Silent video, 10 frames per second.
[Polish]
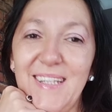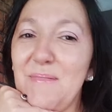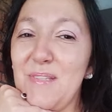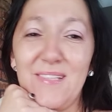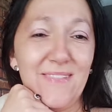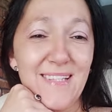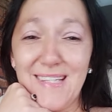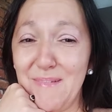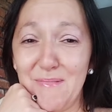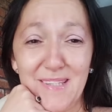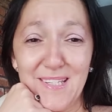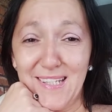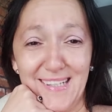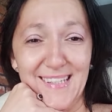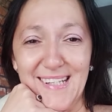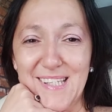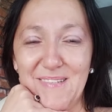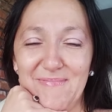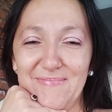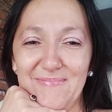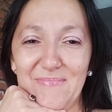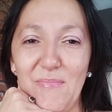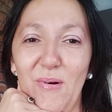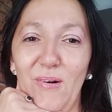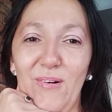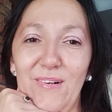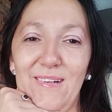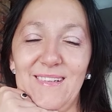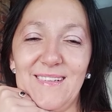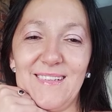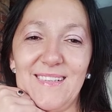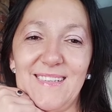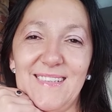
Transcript: Ja myślę, że więcej nie będę Cię gadać, bo,